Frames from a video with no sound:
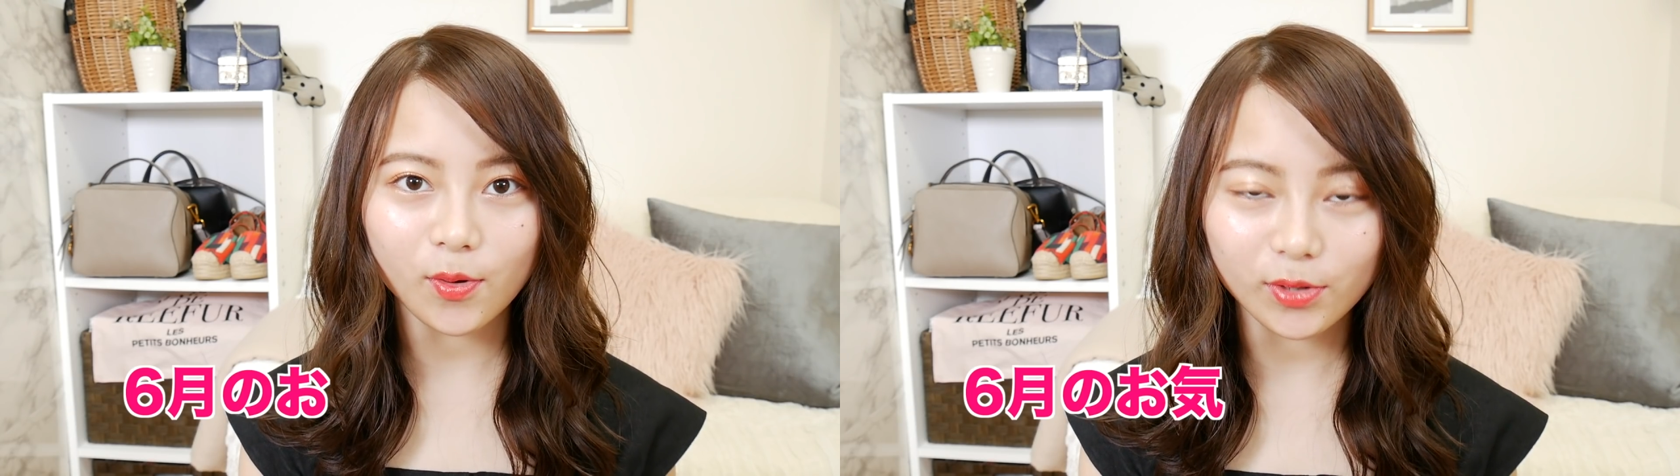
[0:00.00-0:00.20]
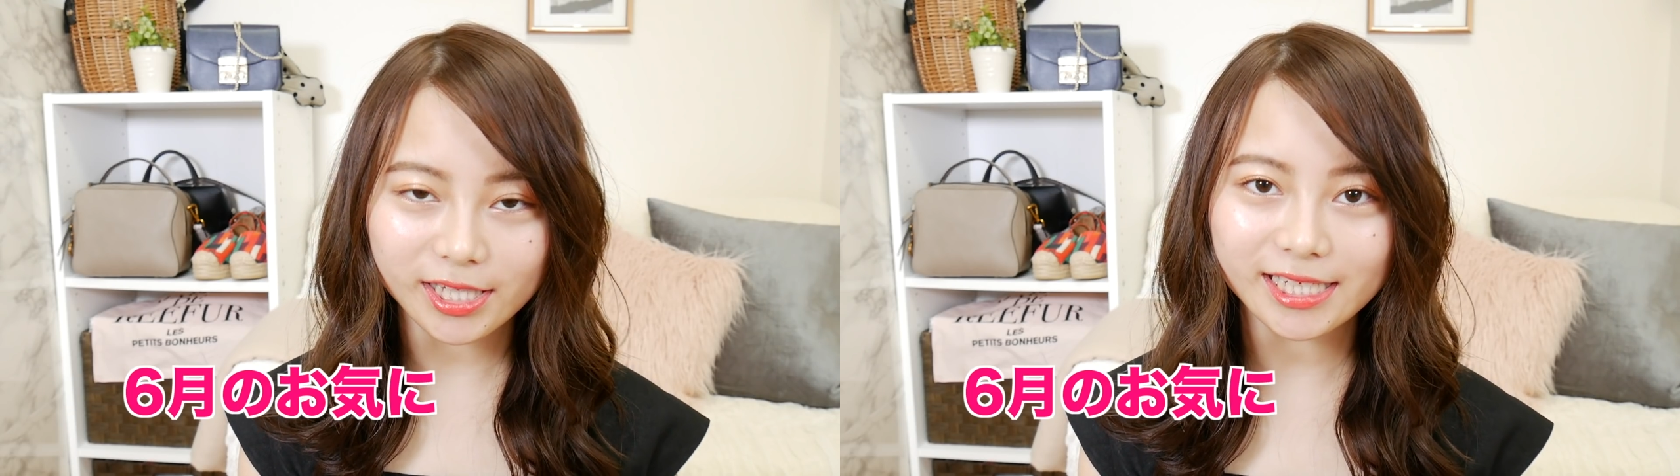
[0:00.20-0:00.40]

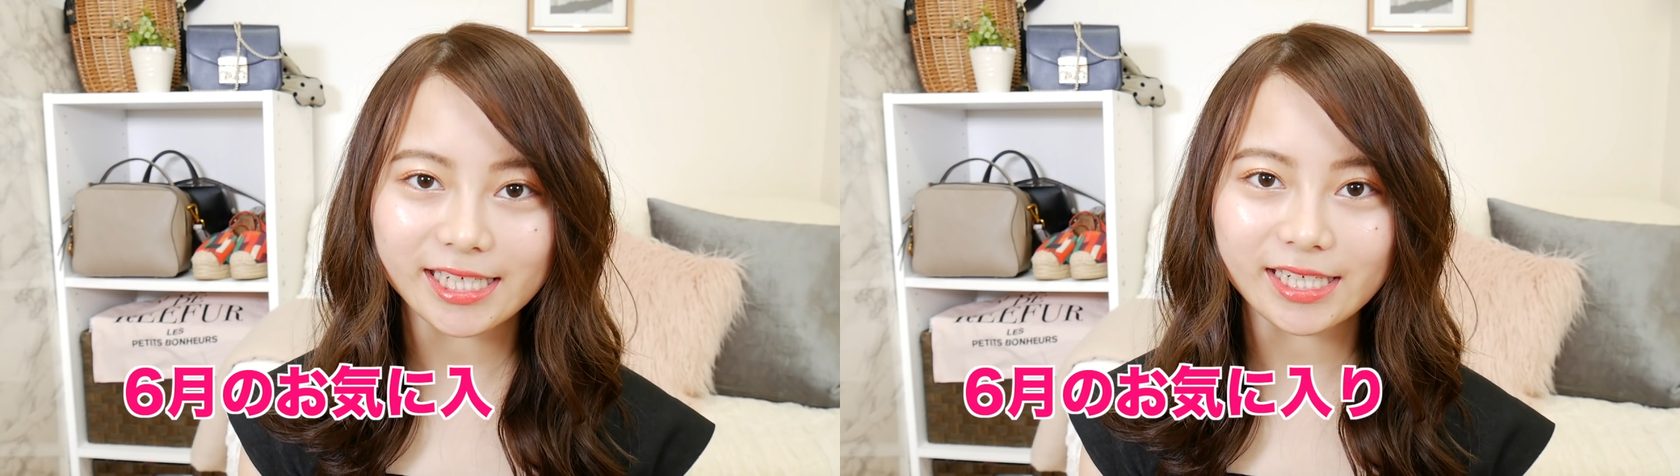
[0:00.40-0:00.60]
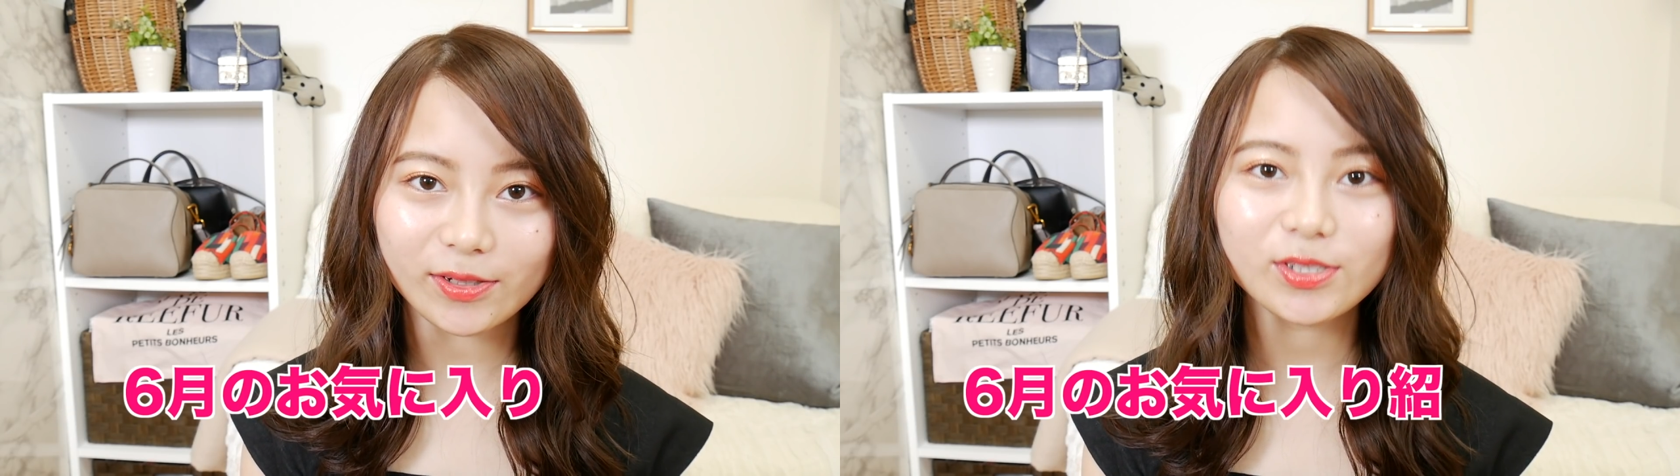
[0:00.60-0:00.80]
お気
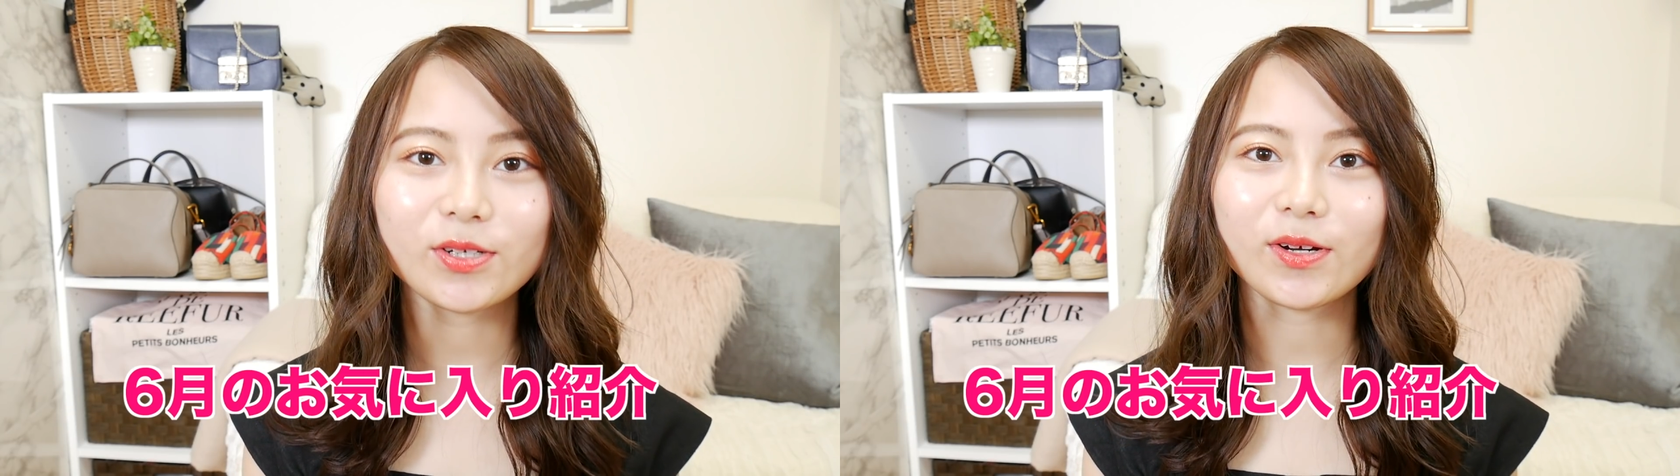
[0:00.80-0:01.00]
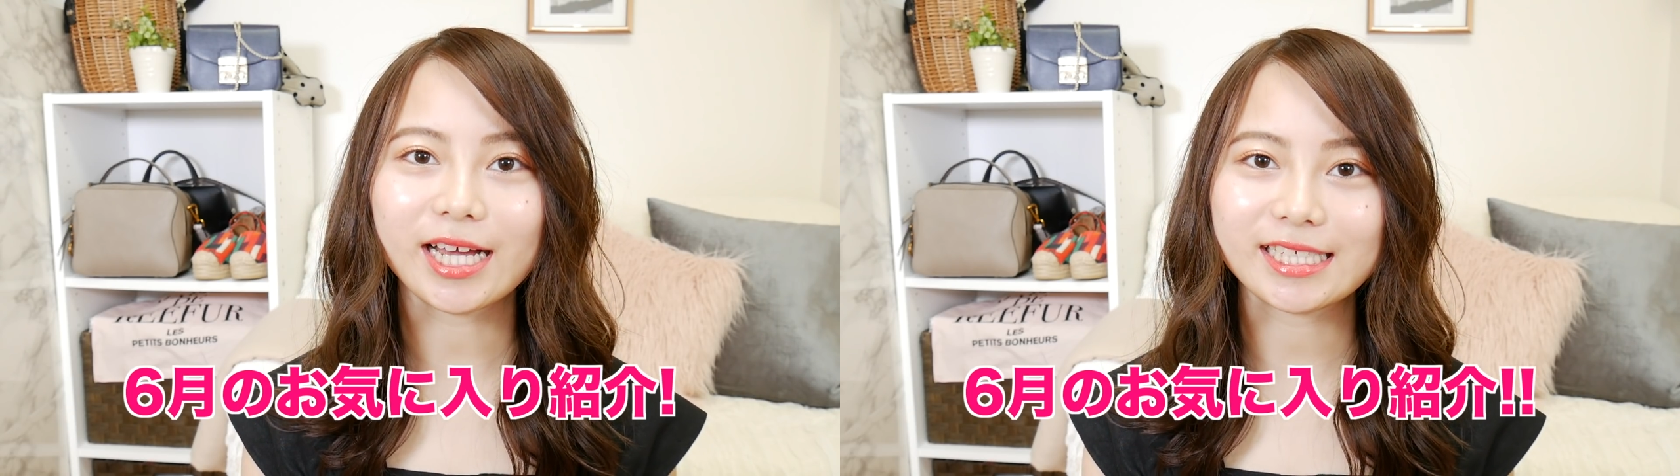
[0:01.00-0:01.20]
に入りを
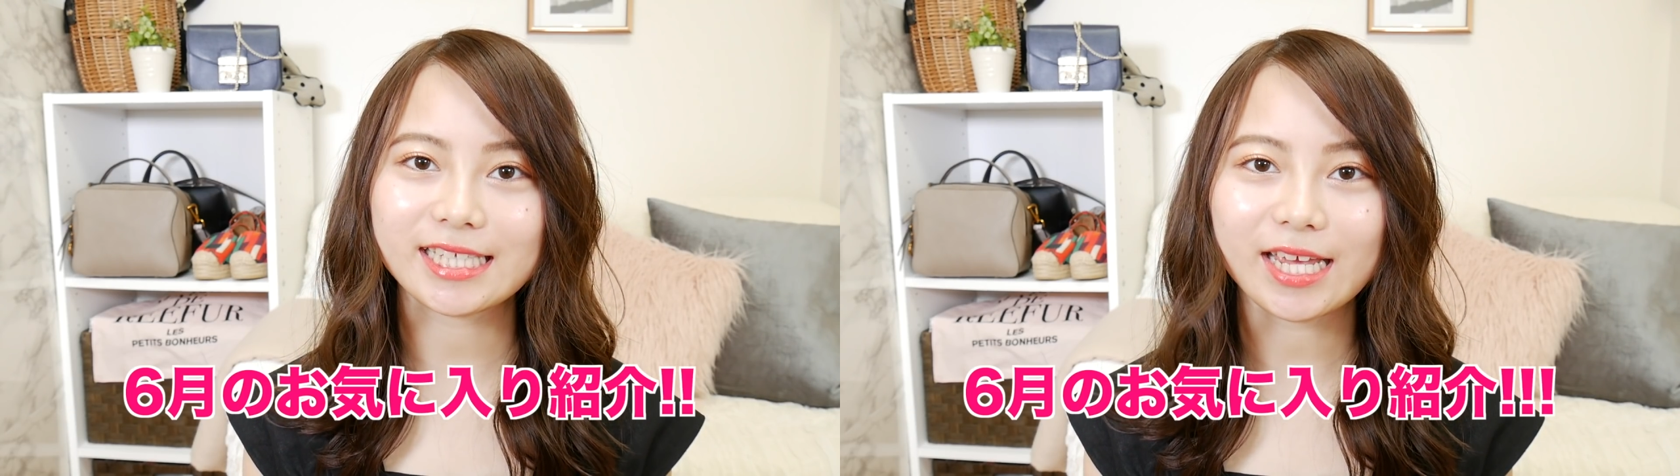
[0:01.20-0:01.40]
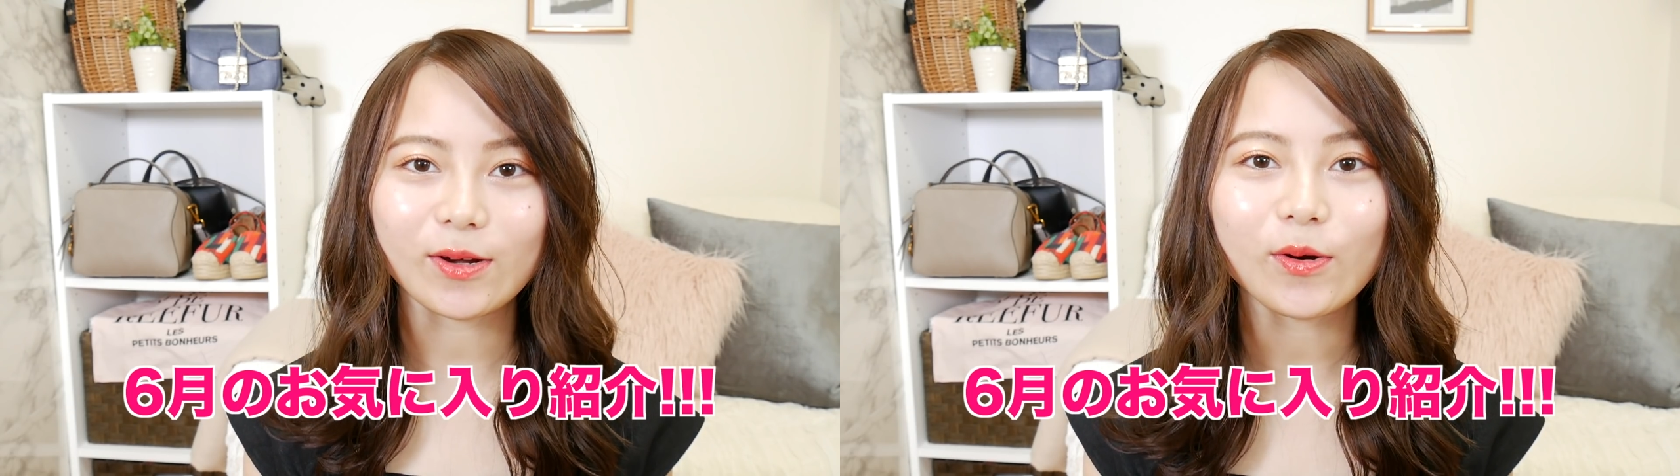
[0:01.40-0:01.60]
紹介し
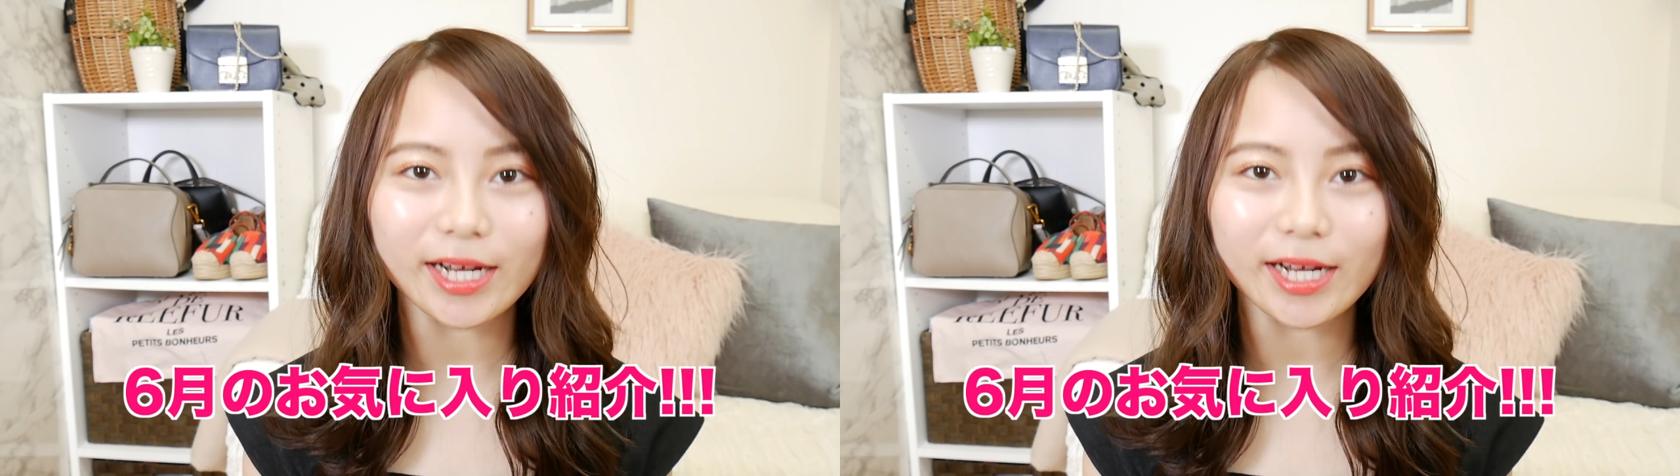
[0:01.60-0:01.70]
ていこう